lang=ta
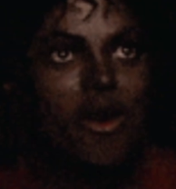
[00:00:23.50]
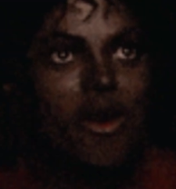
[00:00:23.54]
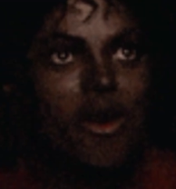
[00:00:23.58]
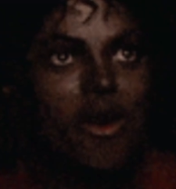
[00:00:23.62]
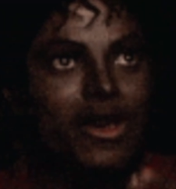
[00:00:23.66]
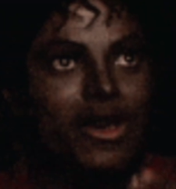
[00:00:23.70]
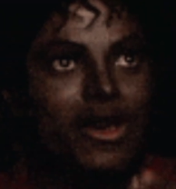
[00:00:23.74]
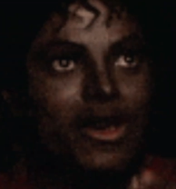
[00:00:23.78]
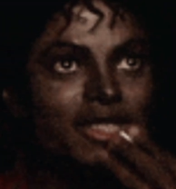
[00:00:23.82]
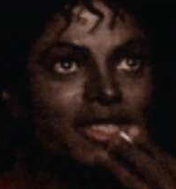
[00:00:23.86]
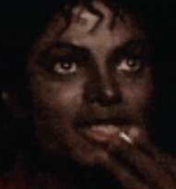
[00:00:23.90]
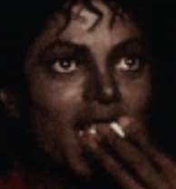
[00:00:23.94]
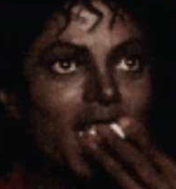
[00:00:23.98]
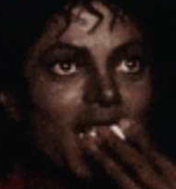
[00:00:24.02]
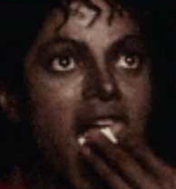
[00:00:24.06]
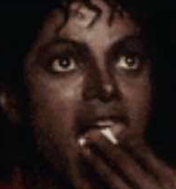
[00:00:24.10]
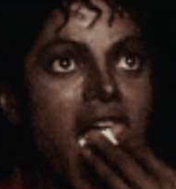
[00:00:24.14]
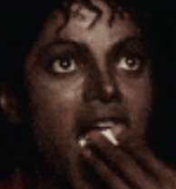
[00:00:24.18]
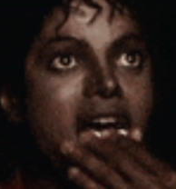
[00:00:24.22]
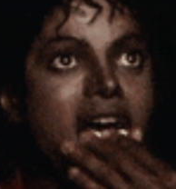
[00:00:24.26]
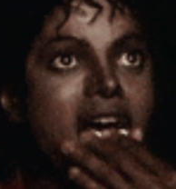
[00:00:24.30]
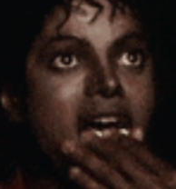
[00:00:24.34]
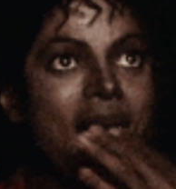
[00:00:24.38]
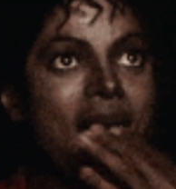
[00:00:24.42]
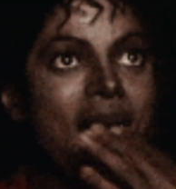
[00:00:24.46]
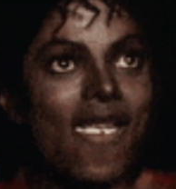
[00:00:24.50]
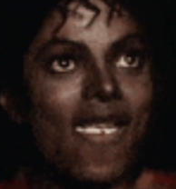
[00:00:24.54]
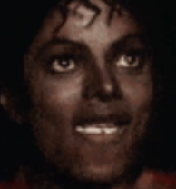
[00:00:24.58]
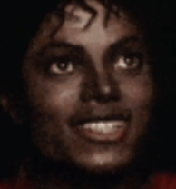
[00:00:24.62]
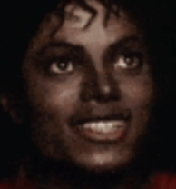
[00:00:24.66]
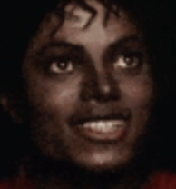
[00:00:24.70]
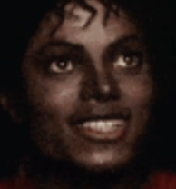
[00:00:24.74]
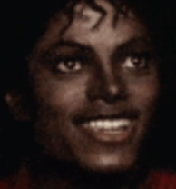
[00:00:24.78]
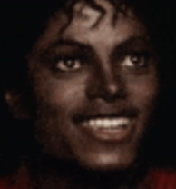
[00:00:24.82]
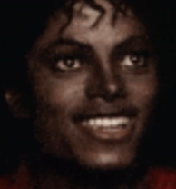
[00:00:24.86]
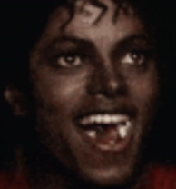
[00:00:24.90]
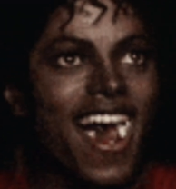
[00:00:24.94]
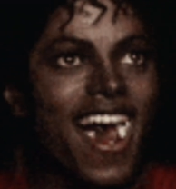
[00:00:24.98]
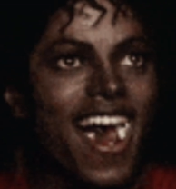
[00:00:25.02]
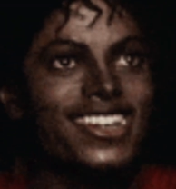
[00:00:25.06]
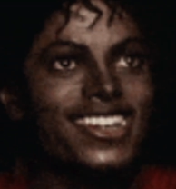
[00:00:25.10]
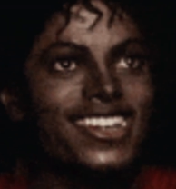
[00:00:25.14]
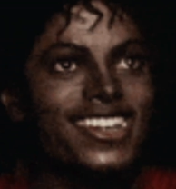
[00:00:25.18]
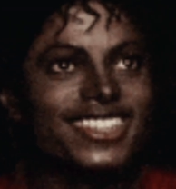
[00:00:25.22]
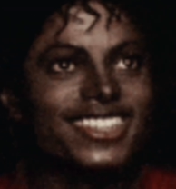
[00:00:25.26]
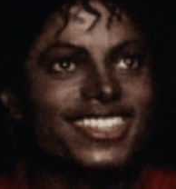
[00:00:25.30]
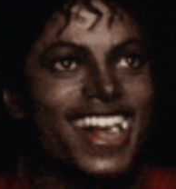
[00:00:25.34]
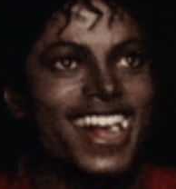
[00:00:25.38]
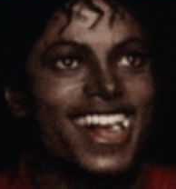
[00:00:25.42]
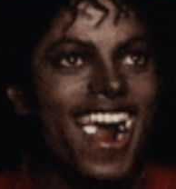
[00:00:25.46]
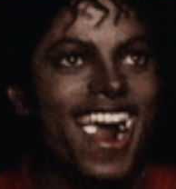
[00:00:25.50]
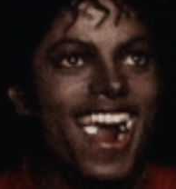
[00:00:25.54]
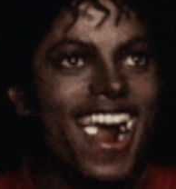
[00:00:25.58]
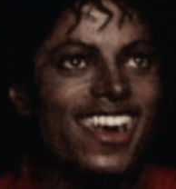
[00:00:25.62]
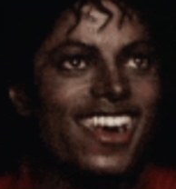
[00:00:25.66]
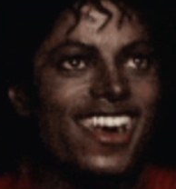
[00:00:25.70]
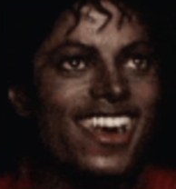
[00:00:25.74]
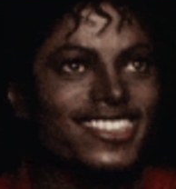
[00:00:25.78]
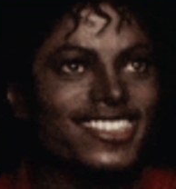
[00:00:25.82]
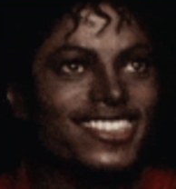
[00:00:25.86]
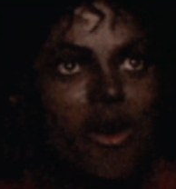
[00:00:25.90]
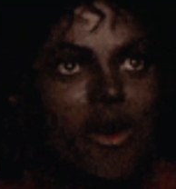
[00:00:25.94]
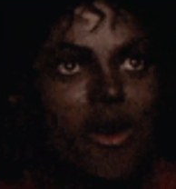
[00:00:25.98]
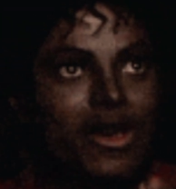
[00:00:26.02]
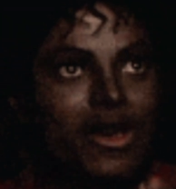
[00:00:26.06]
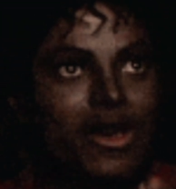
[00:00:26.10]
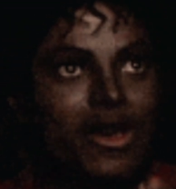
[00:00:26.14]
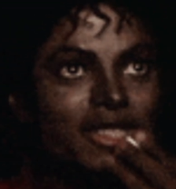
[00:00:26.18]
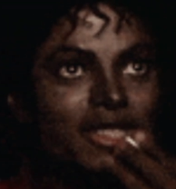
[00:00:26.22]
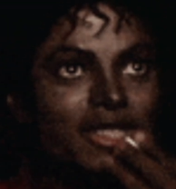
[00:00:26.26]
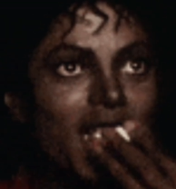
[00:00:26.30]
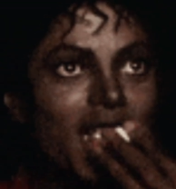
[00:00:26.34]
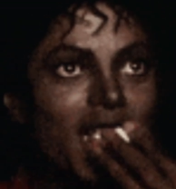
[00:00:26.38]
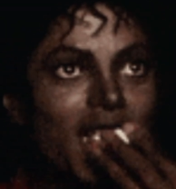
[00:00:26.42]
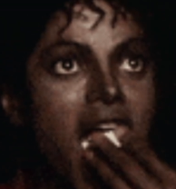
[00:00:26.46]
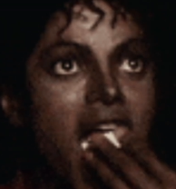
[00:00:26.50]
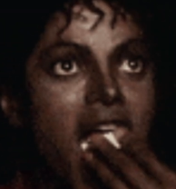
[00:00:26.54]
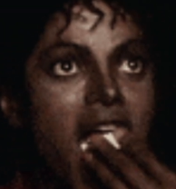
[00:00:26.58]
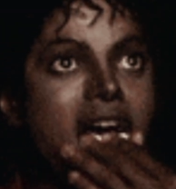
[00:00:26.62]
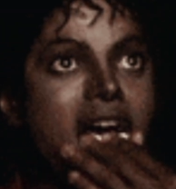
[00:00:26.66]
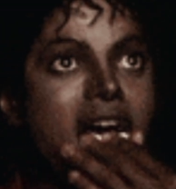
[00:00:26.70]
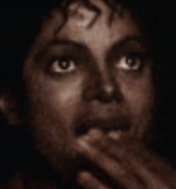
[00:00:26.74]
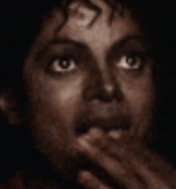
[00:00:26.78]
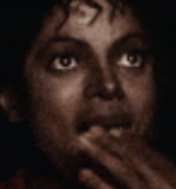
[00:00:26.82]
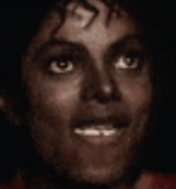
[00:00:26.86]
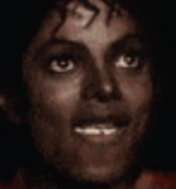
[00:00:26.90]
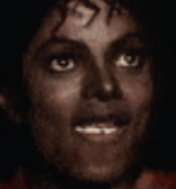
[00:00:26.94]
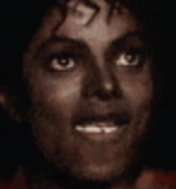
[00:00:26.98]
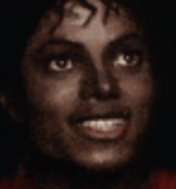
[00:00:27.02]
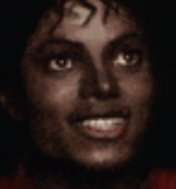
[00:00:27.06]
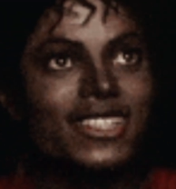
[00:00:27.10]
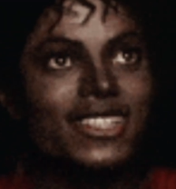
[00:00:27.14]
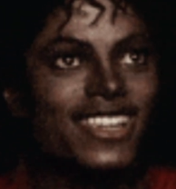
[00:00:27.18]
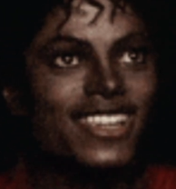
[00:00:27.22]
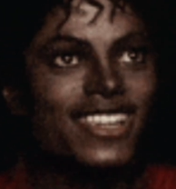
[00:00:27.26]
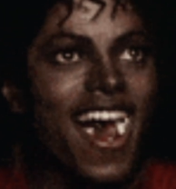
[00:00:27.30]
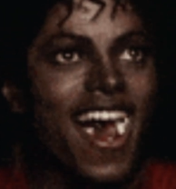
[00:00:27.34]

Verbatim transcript: பாப்கார்ன் சாப்பிடலாமா என்பதை பற்றி நாம் பார்க்க போகிறோம்